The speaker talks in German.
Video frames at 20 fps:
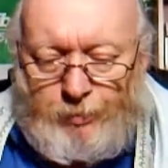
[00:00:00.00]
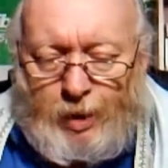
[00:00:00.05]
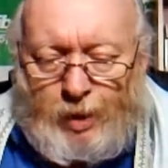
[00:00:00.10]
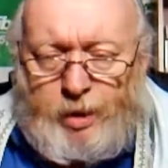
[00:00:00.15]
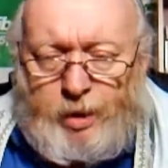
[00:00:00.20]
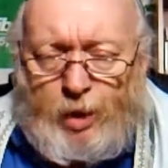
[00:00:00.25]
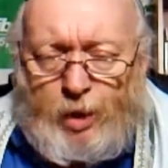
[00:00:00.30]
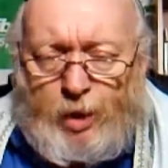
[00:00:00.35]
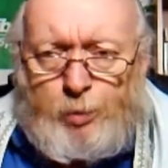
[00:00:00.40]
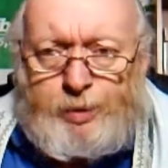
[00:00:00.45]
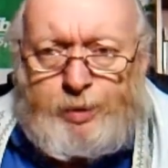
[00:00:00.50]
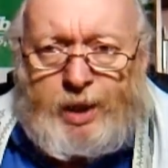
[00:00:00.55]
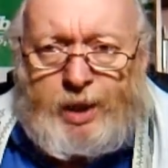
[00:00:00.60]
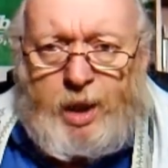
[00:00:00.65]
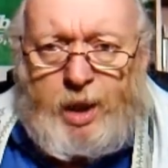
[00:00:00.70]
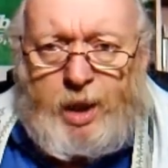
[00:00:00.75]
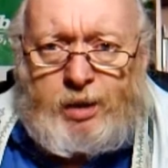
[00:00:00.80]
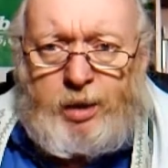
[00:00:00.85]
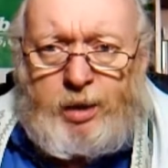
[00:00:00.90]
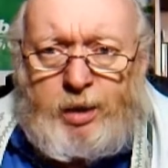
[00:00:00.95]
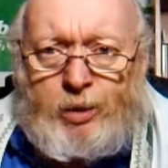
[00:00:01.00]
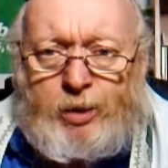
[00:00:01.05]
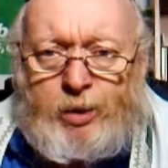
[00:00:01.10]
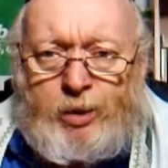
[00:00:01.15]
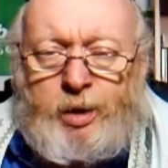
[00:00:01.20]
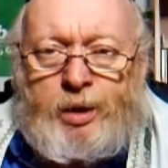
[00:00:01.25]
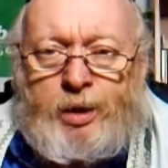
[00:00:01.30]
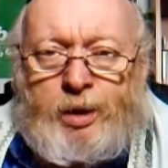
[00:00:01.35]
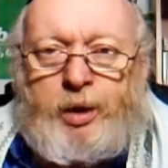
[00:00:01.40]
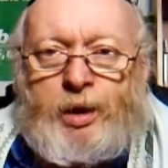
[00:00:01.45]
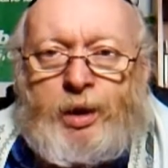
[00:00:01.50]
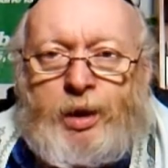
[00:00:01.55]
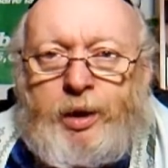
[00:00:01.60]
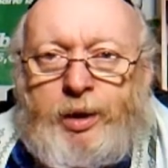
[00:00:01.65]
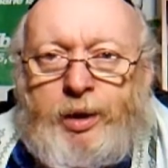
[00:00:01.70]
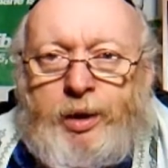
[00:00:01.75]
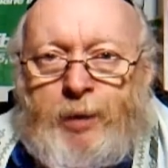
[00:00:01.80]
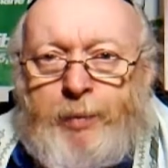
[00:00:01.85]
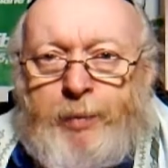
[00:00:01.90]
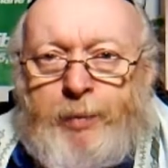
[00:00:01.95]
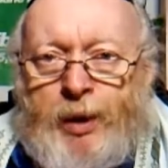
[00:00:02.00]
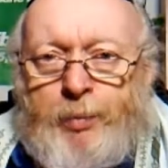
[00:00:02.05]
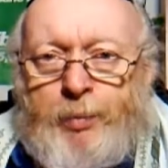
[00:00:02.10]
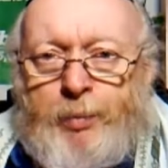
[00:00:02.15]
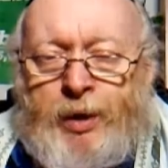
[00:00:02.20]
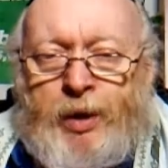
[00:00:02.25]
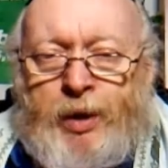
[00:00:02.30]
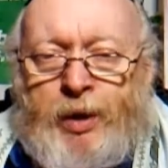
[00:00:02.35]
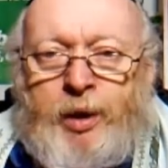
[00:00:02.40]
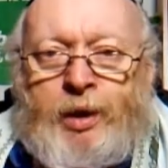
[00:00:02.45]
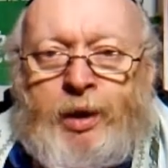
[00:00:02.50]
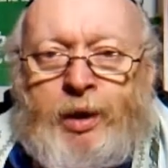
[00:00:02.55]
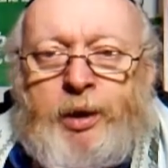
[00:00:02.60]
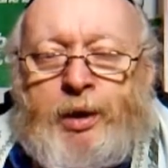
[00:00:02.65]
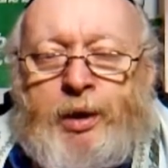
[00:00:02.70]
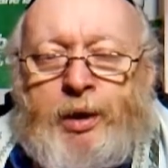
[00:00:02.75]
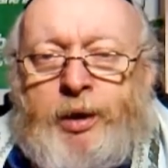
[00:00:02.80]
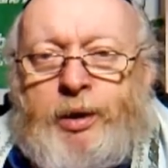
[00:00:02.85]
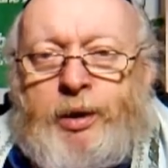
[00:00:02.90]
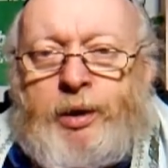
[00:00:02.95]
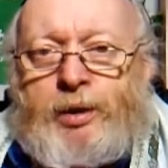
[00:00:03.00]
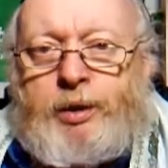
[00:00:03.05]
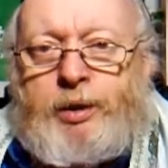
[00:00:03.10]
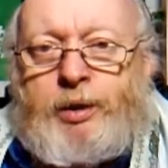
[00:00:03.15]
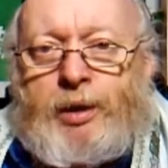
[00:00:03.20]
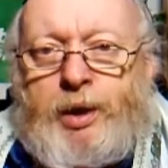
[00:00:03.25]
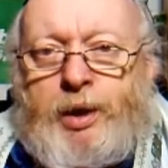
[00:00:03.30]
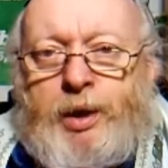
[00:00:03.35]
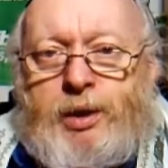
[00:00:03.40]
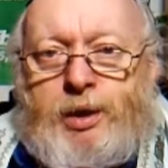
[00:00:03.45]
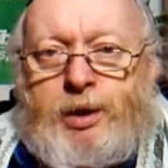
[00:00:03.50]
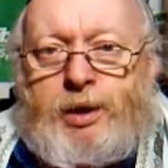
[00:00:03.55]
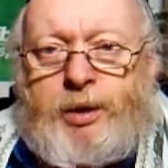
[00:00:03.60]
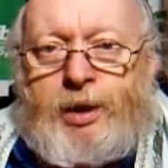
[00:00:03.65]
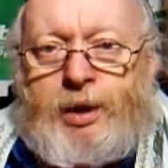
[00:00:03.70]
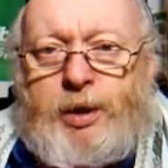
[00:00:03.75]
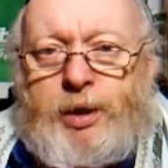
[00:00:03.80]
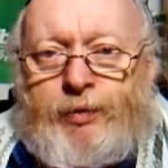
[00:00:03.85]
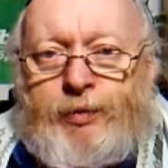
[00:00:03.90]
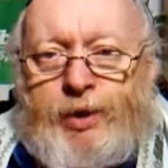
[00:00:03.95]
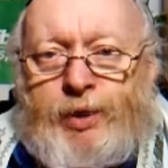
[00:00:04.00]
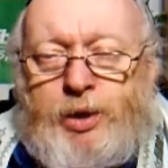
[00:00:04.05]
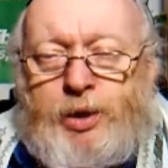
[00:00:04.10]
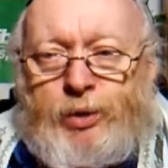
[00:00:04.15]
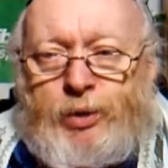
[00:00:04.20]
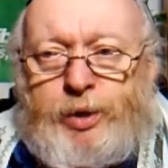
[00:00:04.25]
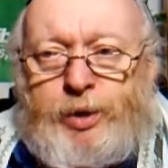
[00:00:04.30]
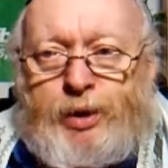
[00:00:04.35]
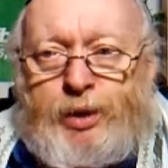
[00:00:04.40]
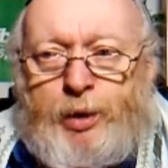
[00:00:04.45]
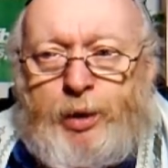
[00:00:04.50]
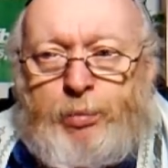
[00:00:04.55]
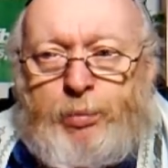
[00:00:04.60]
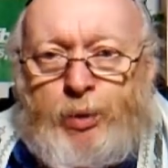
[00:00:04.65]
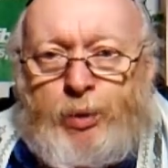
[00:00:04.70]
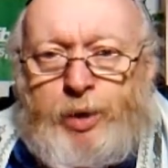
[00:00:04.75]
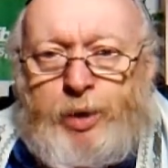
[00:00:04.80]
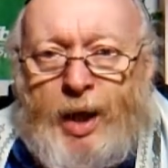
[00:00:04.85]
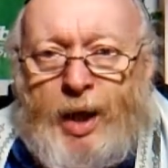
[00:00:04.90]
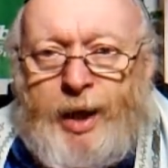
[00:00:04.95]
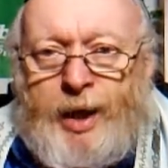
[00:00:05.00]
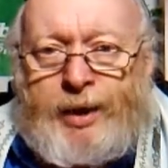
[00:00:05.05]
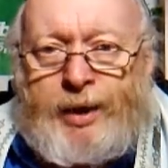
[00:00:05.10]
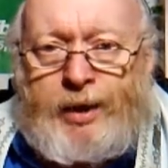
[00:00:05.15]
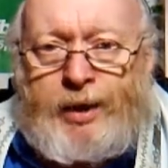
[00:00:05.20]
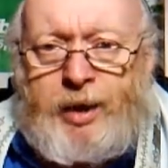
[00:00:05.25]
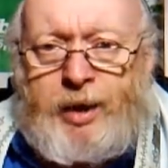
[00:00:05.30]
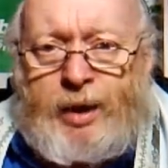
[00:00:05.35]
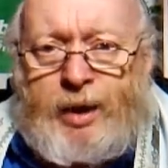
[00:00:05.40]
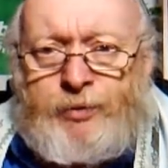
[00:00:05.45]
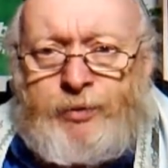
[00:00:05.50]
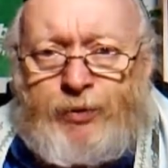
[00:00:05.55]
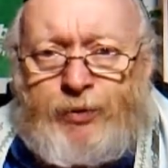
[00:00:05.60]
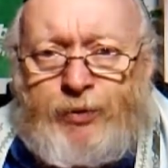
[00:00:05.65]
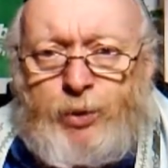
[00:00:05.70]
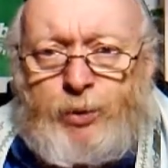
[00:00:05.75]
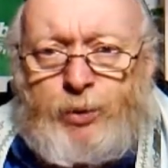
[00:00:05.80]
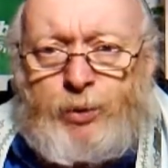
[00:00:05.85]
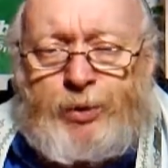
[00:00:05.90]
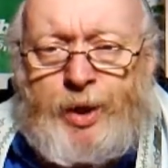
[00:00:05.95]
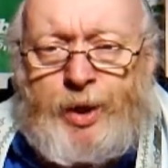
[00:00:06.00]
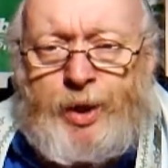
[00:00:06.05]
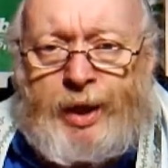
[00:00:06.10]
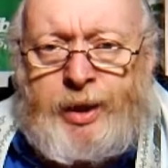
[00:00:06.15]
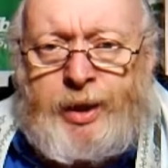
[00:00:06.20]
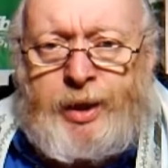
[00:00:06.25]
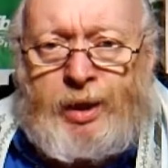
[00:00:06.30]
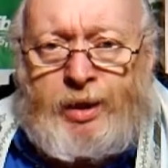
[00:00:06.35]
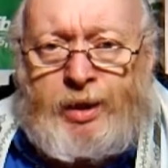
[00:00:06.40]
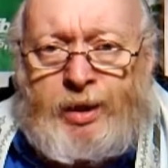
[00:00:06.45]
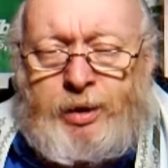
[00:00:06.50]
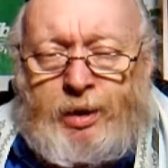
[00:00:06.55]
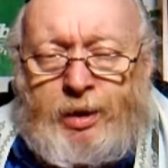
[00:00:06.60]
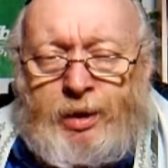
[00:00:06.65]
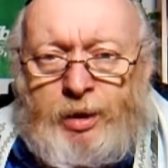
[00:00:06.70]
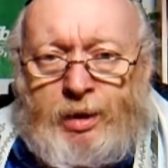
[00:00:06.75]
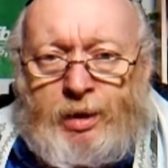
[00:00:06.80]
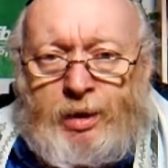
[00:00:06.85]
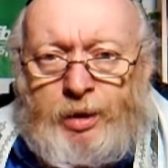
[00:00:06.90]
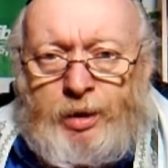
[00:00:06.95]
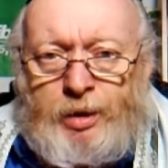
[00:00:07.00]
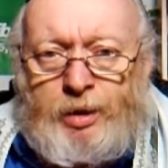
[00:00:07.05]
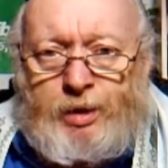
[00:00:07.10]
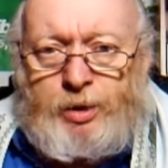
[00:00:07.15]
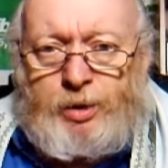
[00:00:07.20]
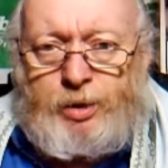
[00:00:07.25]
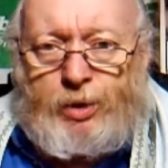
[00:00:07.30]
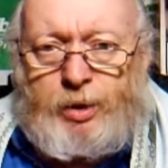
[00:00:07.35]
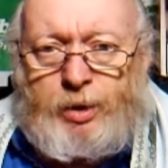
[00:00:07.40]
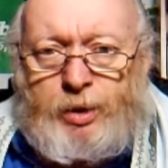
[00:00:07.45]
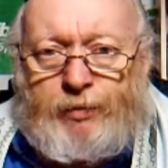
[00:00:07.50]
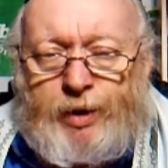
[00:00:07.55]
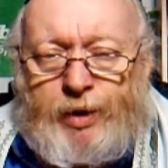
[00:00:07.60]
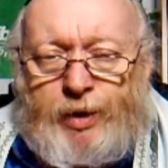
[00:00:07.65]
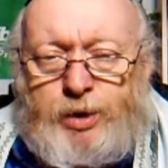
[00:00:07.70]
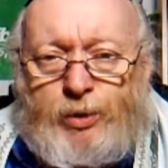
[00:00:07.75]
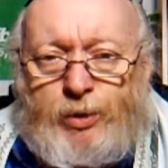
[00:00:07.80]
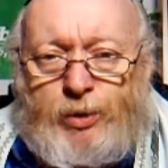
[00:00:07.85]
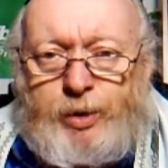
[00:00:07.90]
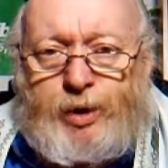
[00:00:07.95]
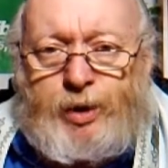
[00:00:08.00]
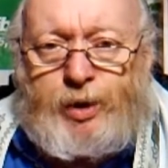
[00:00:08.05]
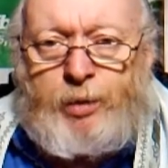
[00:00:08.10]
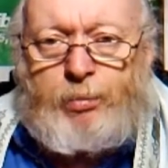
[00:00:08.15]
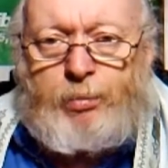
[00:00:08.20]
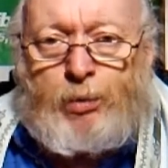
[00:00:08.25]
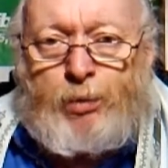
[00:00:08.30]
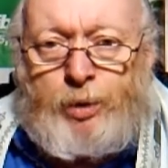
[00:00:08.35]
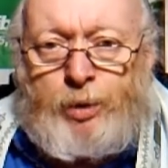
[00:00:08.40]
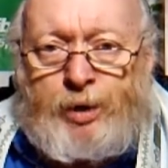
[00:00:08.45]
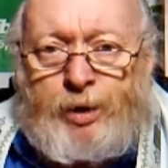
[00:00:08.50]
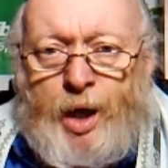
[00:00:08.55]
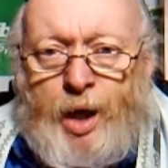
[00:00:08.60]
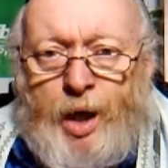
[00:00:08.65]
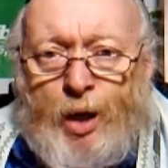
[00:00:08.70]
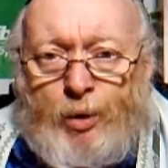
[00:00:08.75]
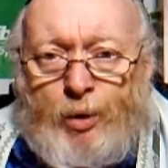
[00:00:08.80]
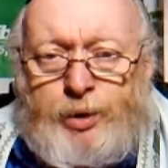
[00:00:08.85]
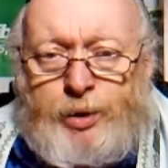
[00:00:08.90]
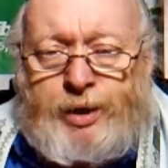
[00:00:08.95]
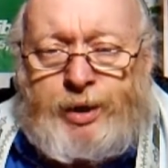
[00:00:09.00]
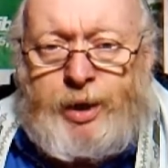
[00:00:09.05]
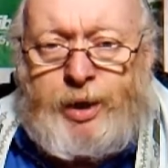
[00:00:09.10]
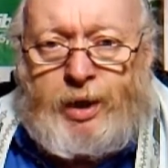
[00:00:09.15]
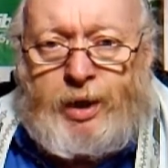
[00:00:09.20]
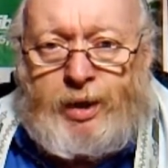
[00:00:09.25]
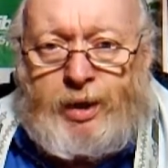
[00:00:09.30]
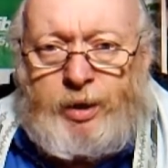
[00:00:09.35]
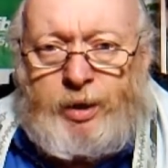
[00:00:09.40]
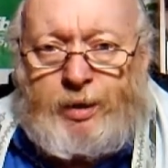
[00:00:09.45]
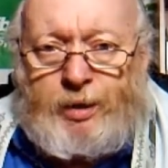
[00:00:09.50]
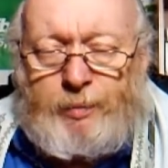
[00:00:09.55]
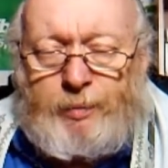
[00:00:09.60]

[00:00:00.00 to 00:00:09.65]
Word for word: Darum sagt auch die Bibel, dass nicht was durch den Mund eingeht verunreinigt, sondern was durch den Mund ausgeht.